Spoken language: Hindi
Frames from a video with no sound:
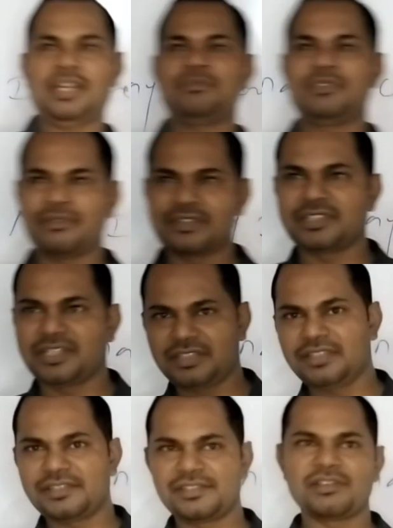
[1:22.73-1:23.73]
आप जब आ
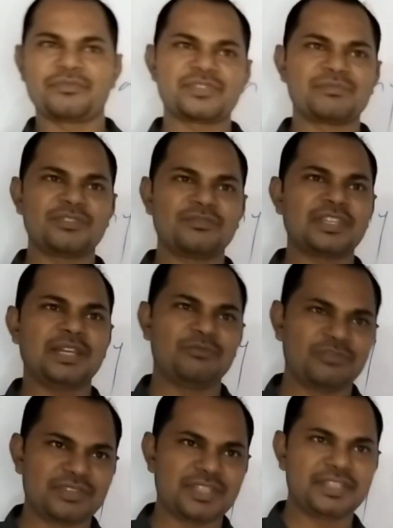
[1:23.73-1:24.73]
जाते हैं किसी ऑफिस में तो क्या
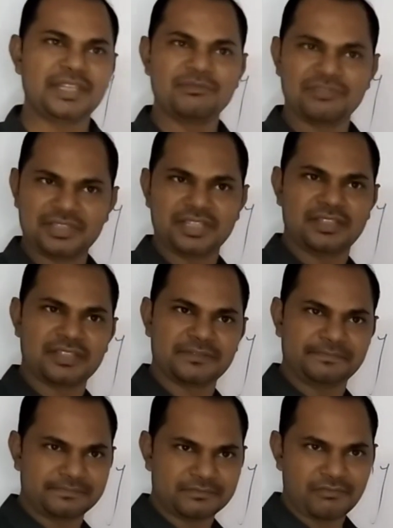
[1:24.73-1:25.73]
बोलते हैं यही बोलते हैं कि
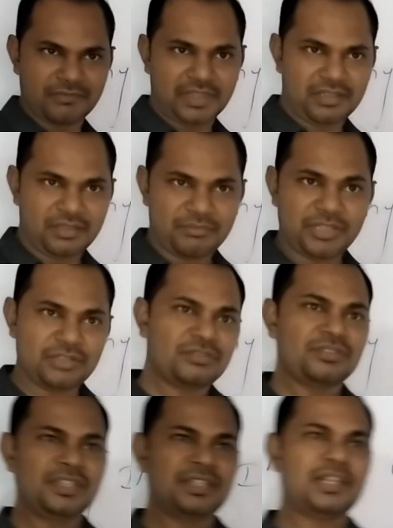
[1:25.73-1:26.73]
नहीं मैंने
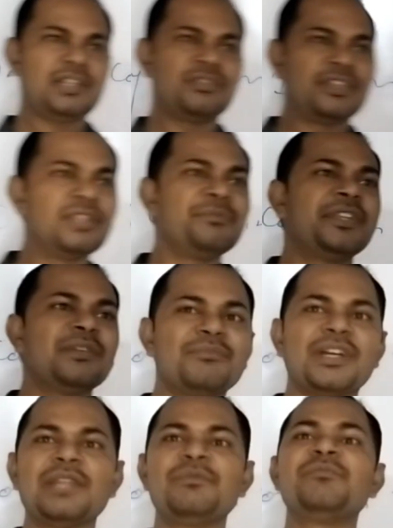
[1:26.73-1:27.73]
तो देखा है जो हिंदी
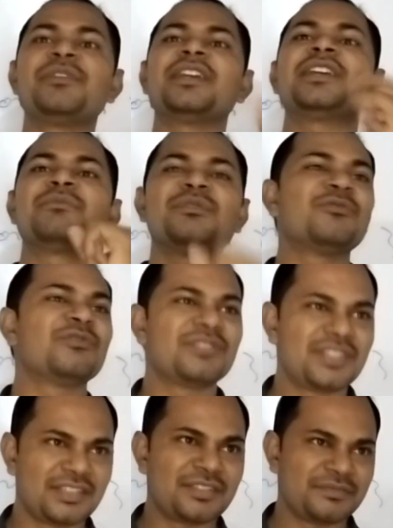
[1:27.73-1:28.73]
मीडियम वाले भी म्याई कमेन
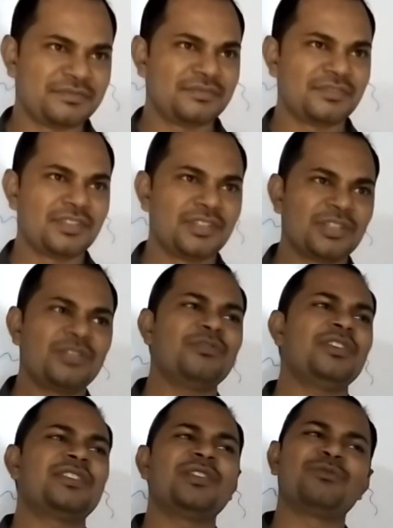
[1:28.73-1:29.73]
बोलते हैं
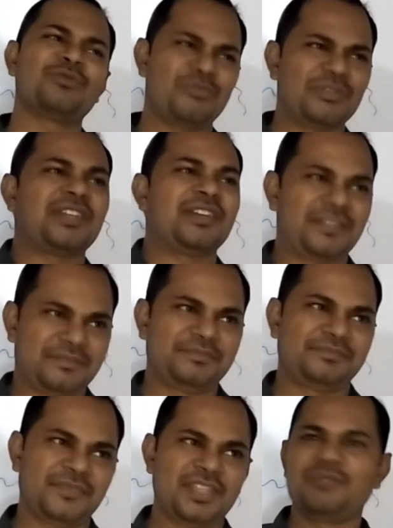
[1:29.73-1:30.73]
क्योंकि इतना उनको पता है
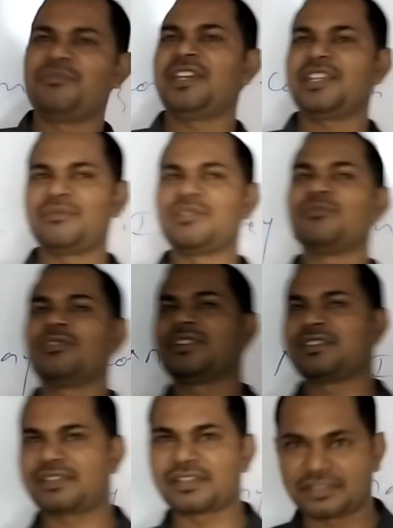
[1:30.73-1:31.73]
कि म्याई कमेन
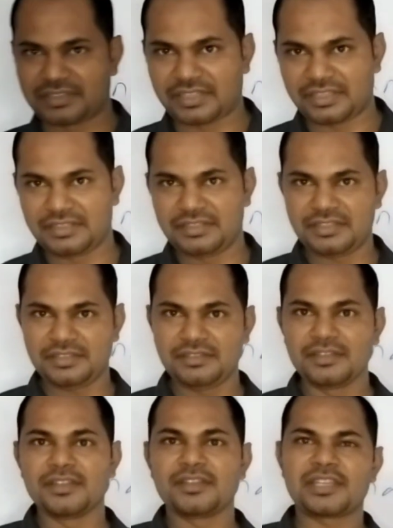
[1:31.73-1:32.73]
बोला जा सकता है ठीक है
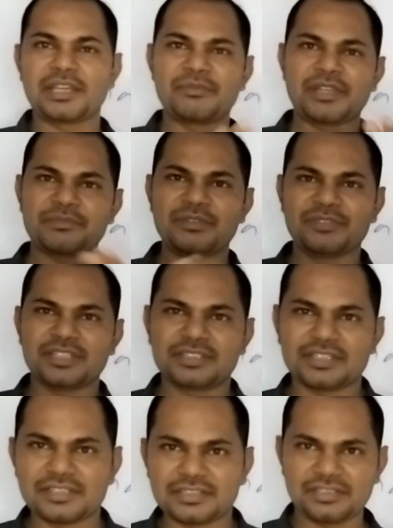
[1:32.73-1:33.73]
क्या मैं आपकी
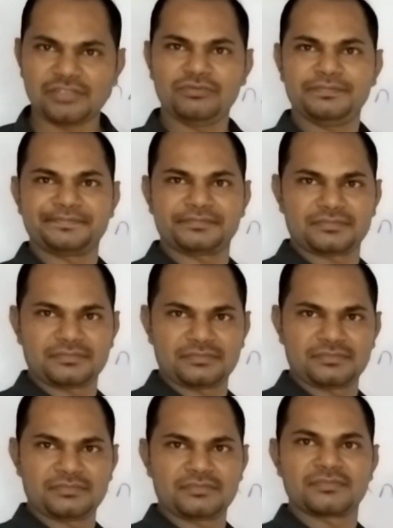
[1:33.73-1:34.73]
मदद कर सकता हूँ
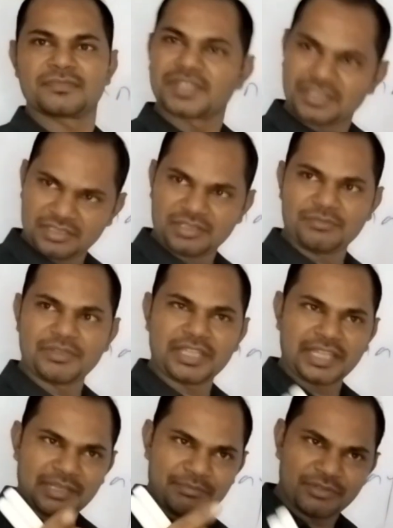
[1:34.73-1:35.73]
मे
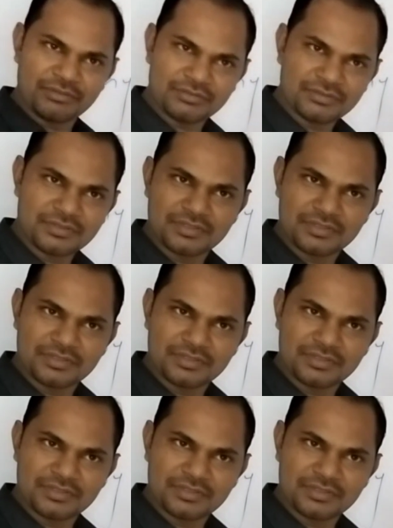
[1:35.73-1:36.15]
आई हेल्प यू